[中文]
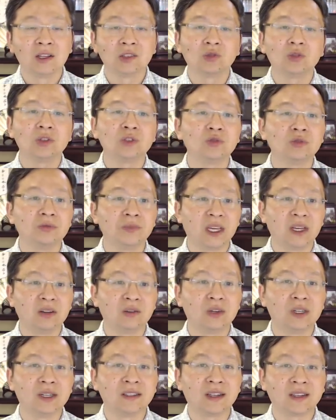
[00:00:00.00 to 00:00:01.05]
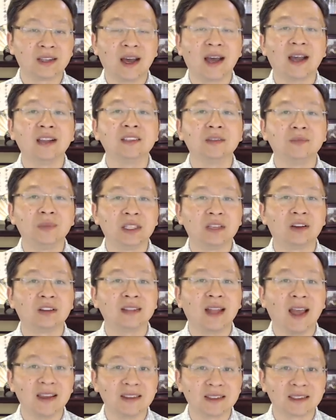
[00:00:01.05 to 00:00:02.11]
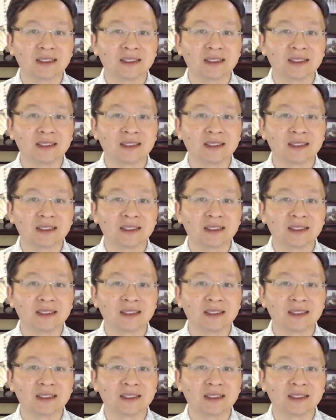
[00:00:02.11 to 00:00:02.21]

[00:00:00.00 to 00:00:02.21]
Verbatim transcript: 多数美国人呢，他还是比较 nice